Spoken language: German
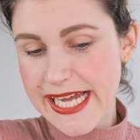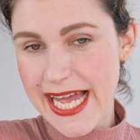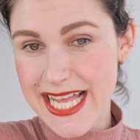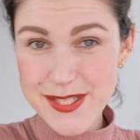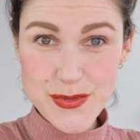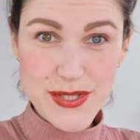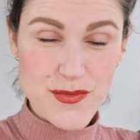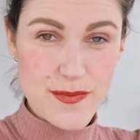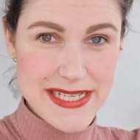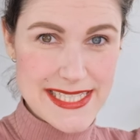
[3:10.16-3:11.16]
Also, ich
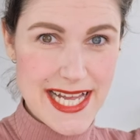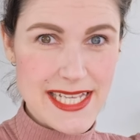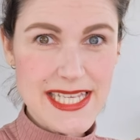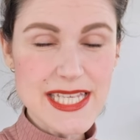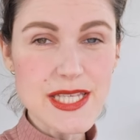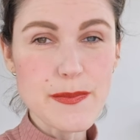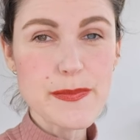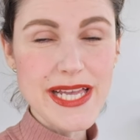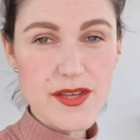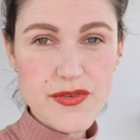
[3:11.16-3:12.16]
würde mal sagen,
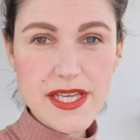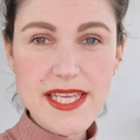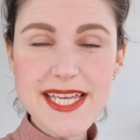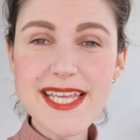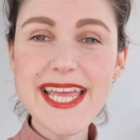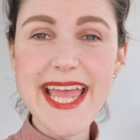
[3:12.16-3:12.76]
ich präferiere